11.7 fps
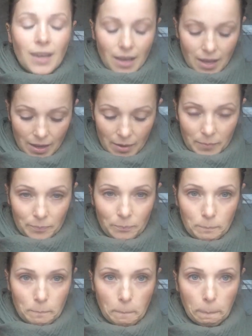
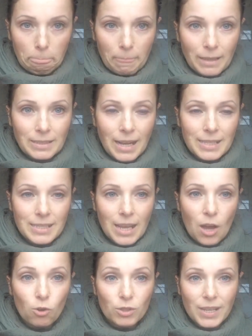Ähm, die als
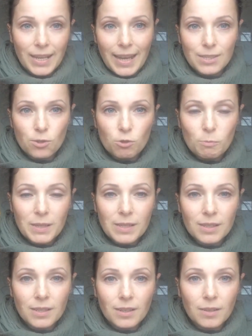
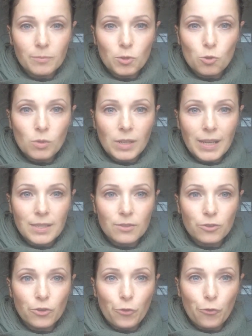Nahrungsergänzungsmittel ähm,
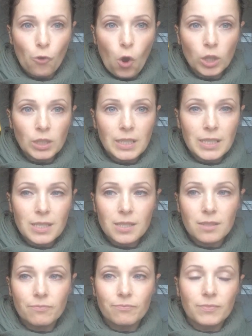zugelassen worden
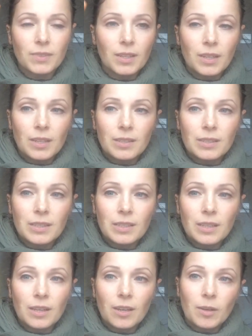ist. Die
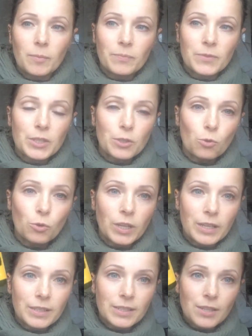ähm, Zitrone
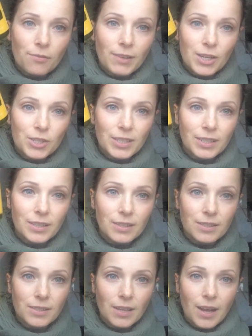in dieser Flasche hier
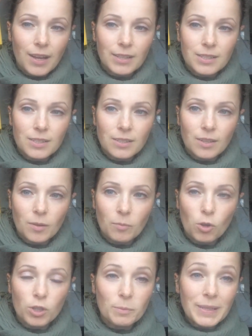ist als ähm,
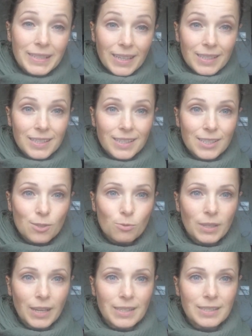Kosmetikartikel
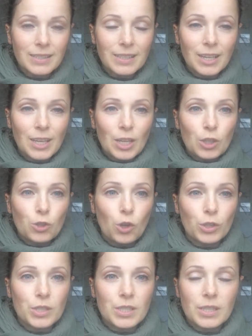zugelassen.
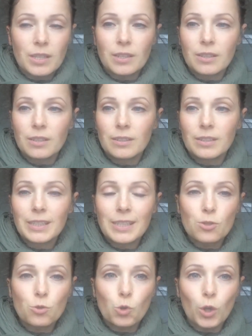Trotz, äh,
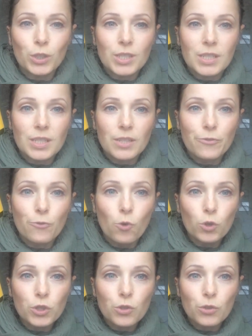nichtsdestotrotz
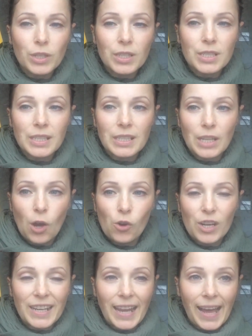funktioniert sie genau
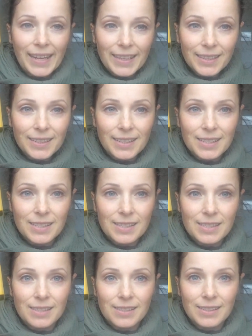gleich. Es
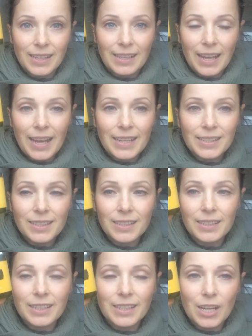ist der
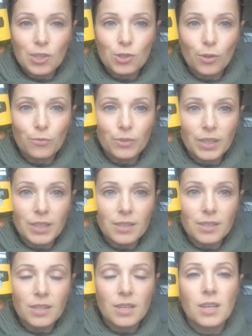gleiche Inhaltsstoff drin.
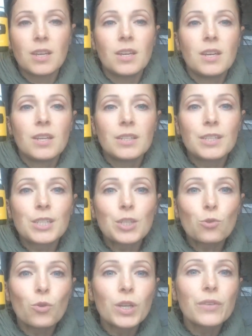Die
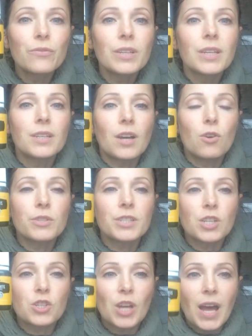Zitrone wird aus
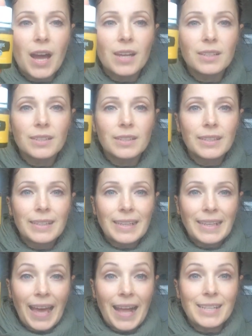der Schale
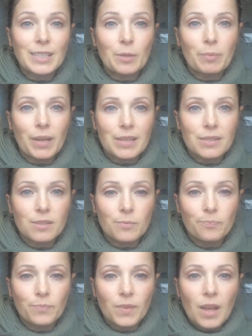kalt gepresst.
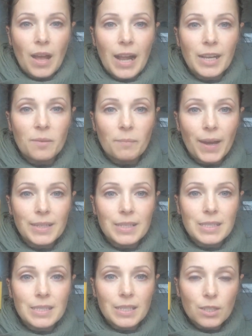Allgemein
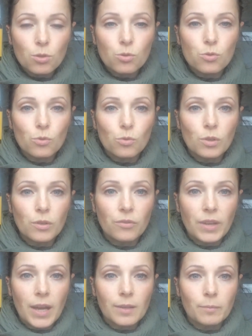die Zitrusöle
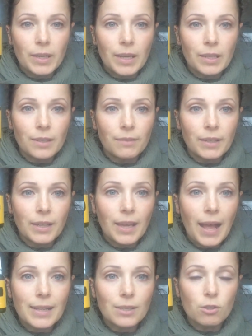werden bei Young Living
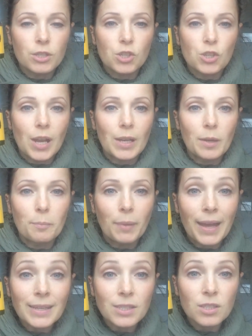kalt aus der Schale
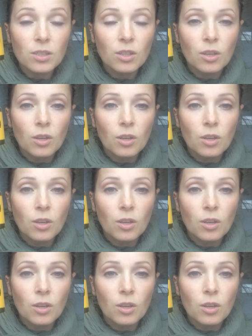gepresst